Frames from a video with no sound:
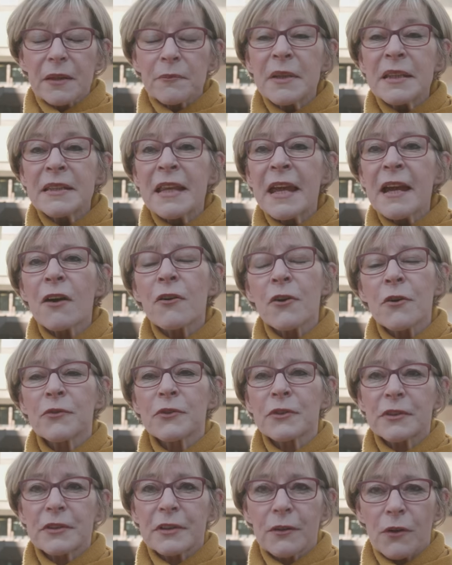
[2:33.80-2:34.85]
mit der
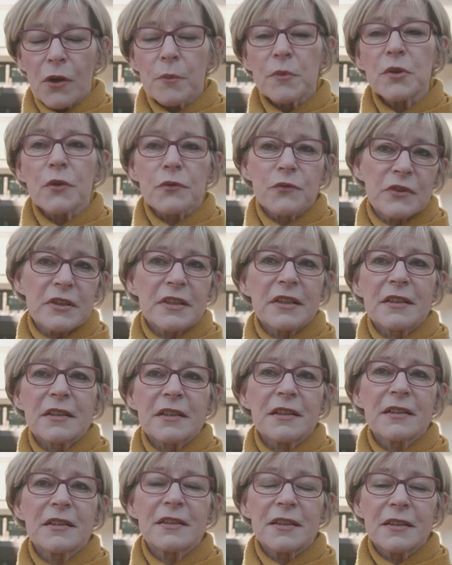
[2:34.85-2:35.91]
hofft, räumt
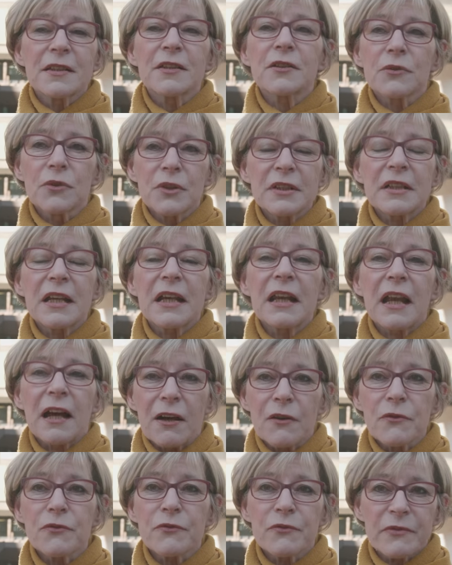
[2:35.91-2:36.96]
hoffentlich dieses Urteil
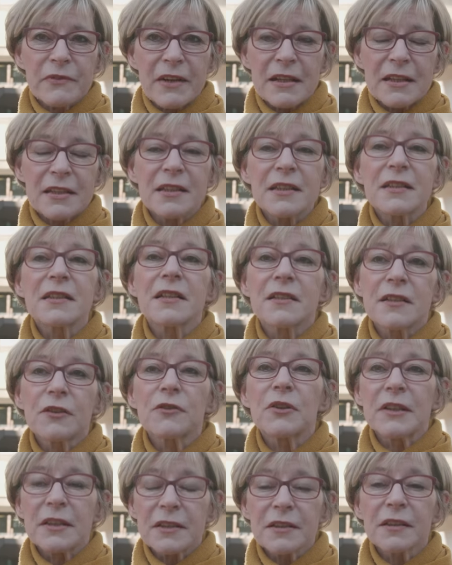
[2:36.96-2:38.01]
auf, weil es hinter die
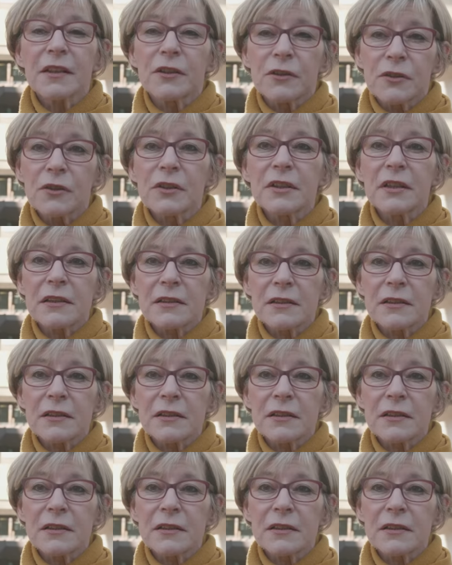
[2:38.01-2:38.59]
Kulissen geguckt